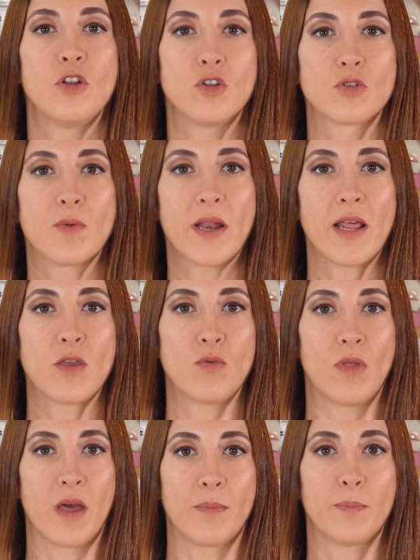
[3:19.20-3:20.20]
nos van a
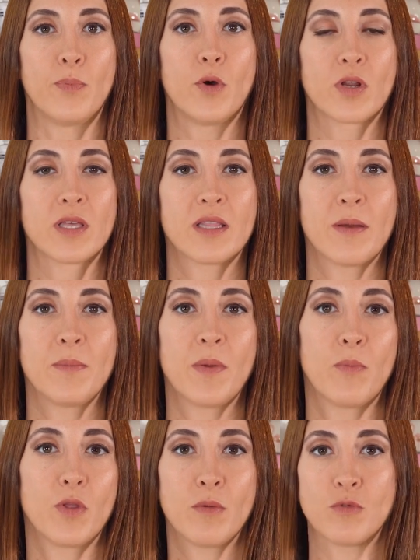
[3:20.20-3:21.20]
ayudar porque
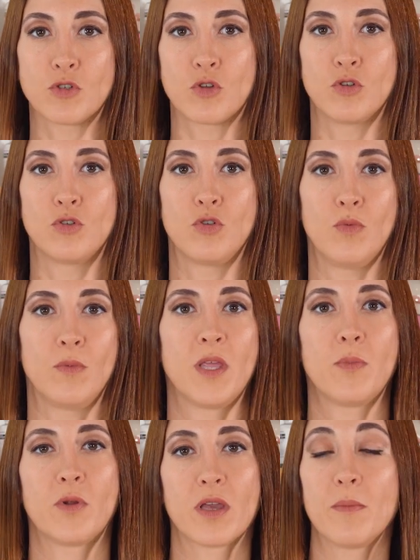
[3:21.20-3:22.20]
también podemos
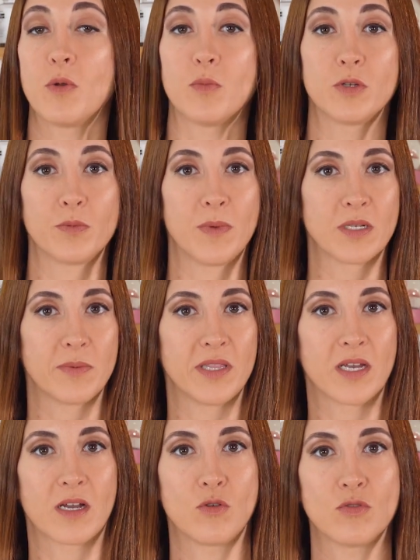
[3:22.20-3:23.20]
consumir por ejemplo pues más
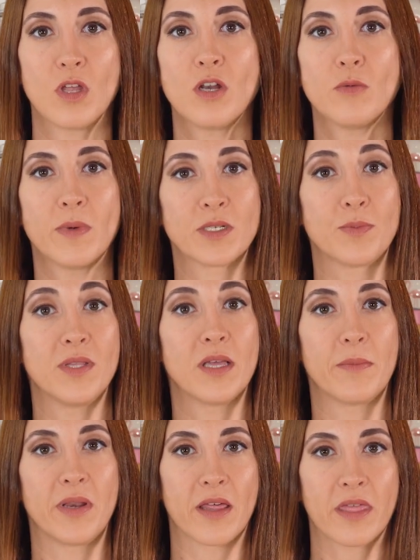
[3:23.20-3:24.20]
beta caroteno, más
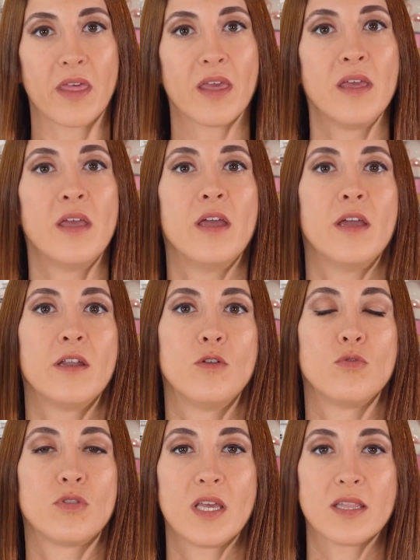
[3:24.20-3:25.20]
vitamina C,
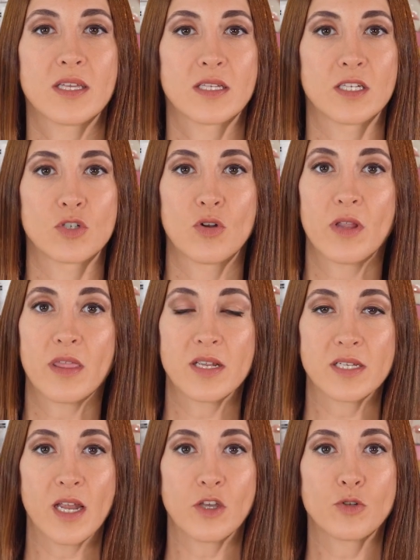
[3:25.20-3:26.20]
nutrientes que son
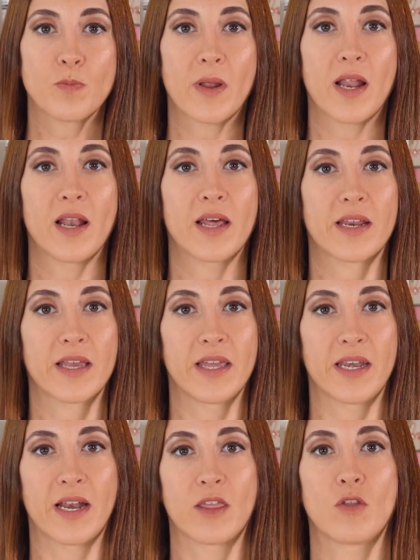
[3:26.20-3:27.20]
necesarios para la
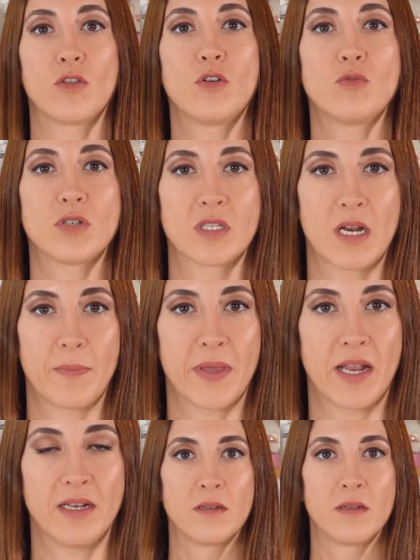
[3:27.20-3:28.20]
regeneración de nuestra
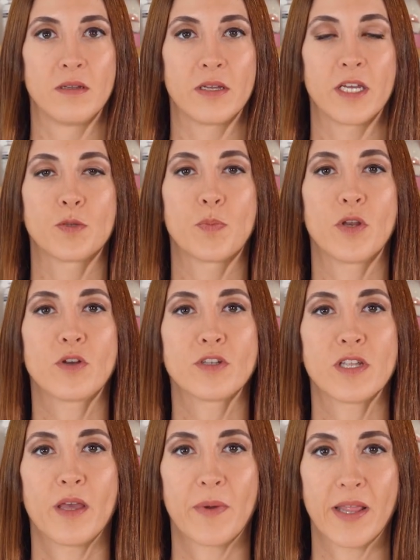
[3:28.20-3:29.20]
piel. Espero que
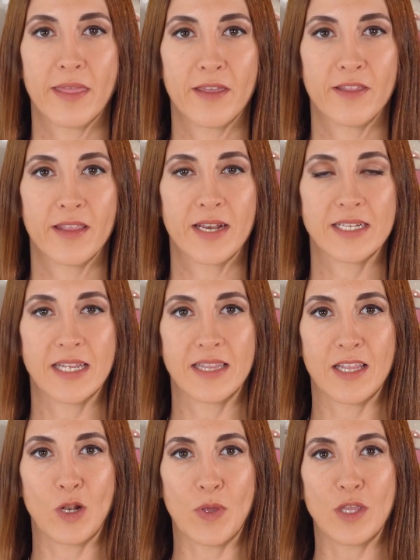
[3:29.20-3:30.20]
os haya parecido
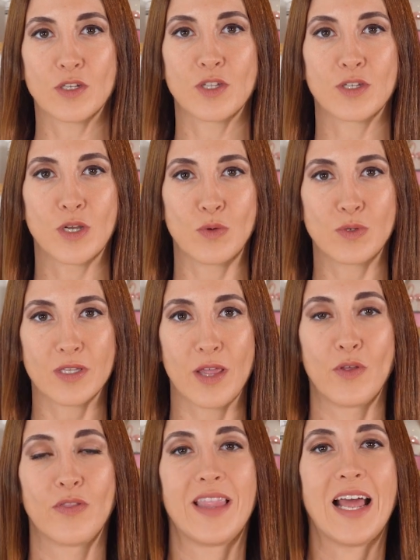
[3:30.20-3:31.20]
interesante el vídeo, si os ha
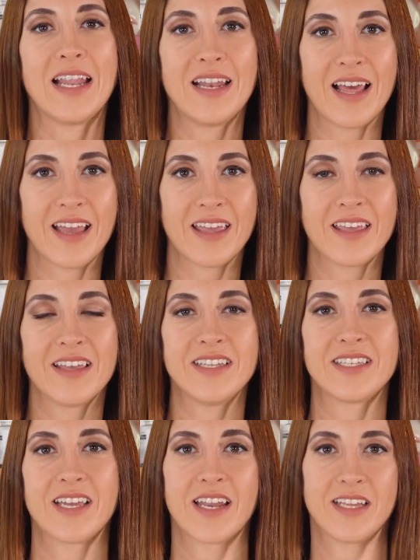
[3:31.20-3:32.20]
gustado dale like y
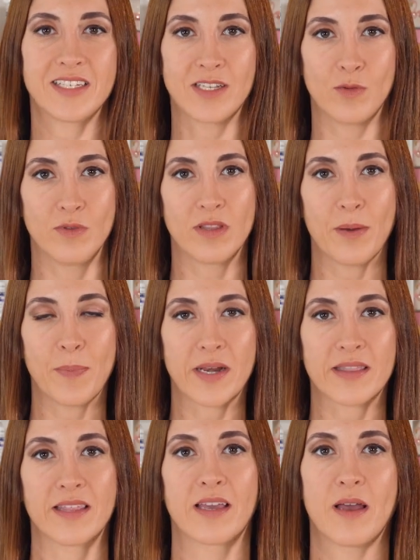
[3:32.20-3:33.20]
si queréis segunda
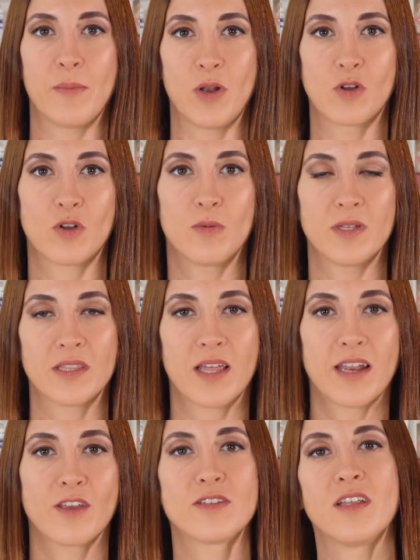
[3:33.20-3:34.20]
parte déjamelo en
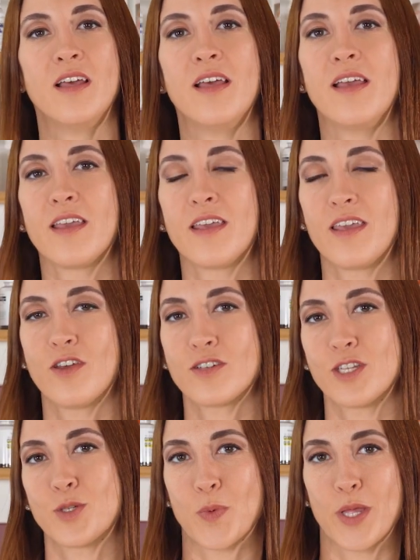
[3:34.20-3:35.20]
comentarios y
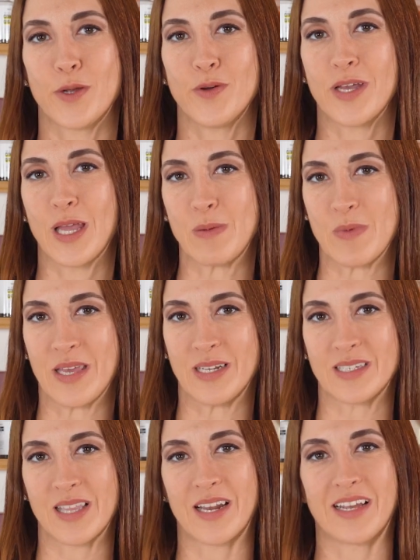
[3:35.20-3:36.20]
os espero en mi
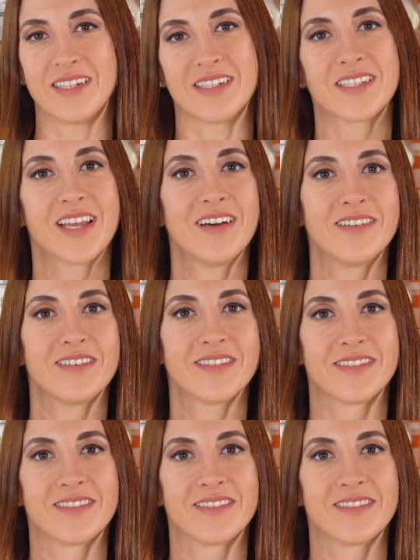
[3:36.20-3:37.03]
Instagram. ¡Chao!